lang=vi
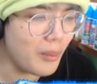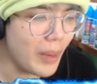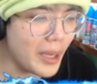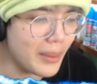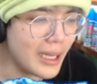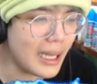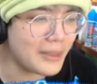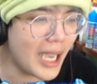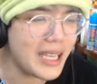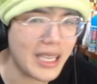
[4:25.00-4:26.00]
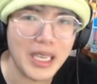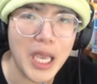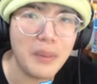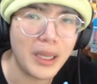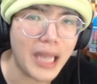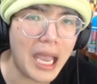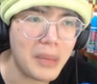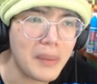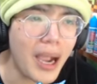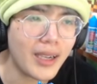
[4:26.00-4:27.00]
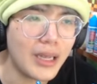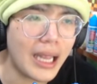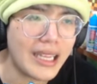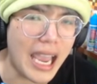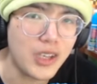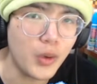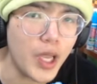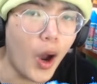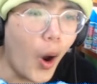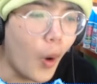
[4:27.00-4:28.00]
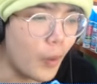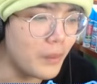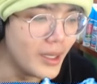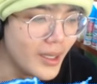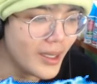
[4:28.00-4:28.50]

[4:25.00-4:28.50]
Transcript: không biết mình đã làm sai chuyện gì mà Tàn bị bắt gọi là nhảy xuống dưới hồ không.